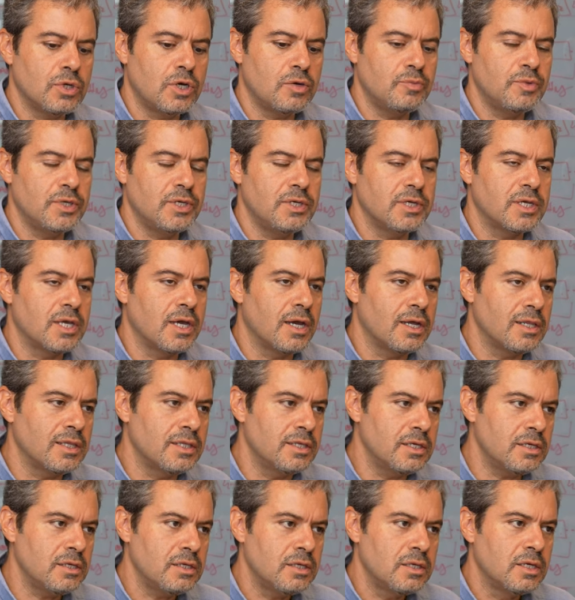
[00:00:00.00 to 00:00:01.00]
haberi
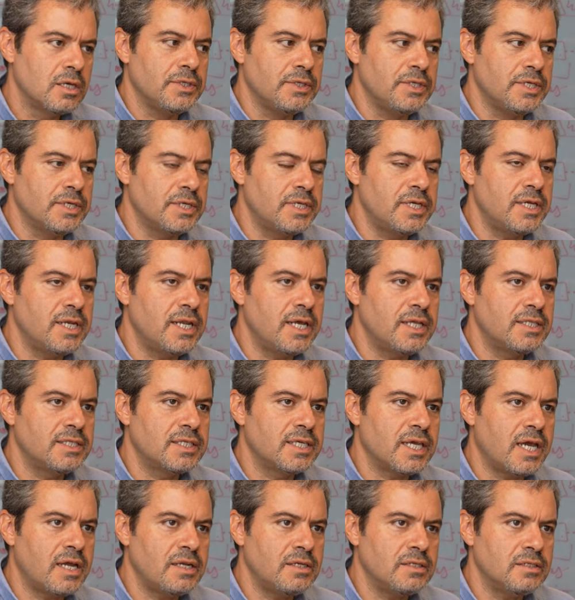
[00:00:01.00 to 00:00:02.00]
geldi. Yarı
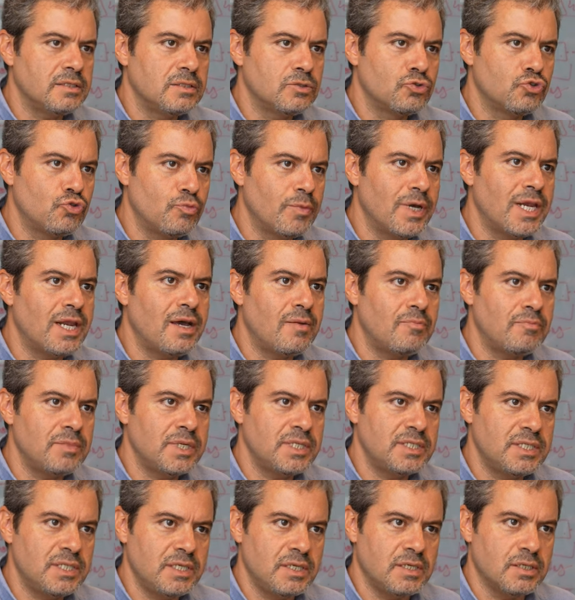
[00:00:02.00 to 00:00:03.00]
iletken
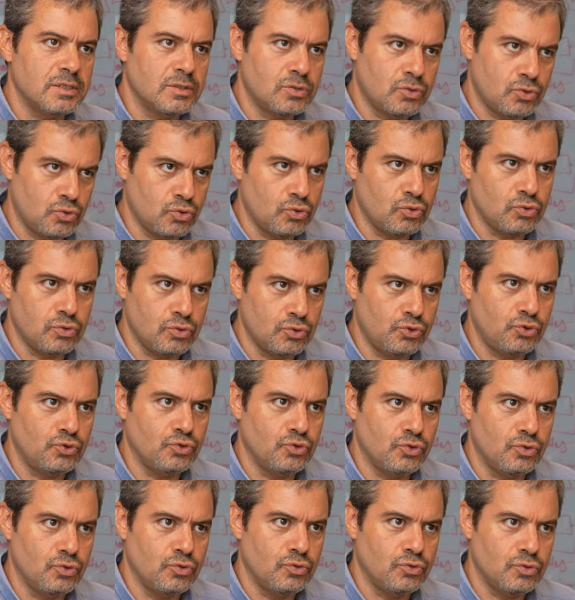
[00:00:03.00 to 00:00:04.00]
kümelenmesi
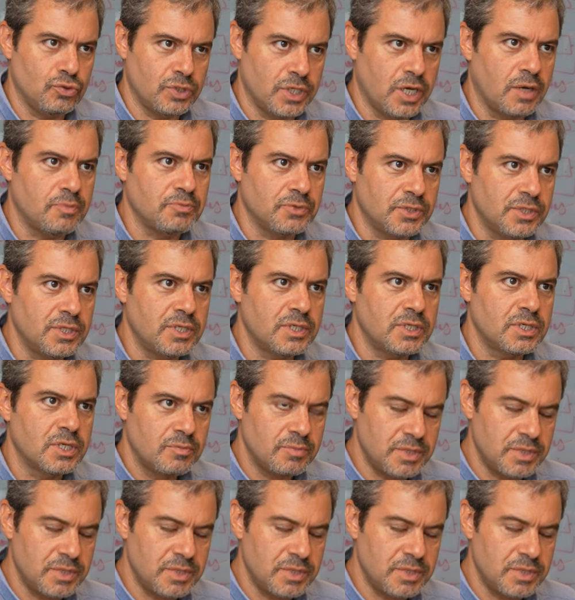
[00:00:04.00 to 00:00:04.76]
kuruluşu yaptık.